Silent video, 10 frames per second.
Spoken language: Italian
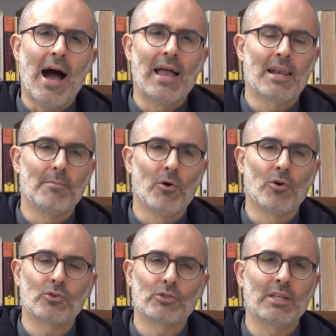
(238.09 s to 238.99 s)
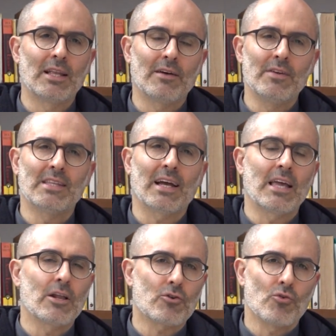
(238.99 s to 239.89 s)
alla morte, della vita
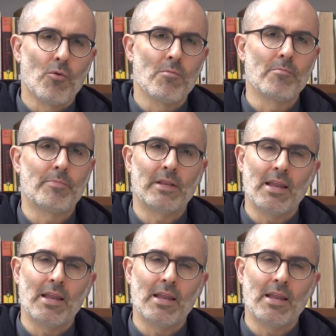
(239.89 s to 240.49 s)
che rompe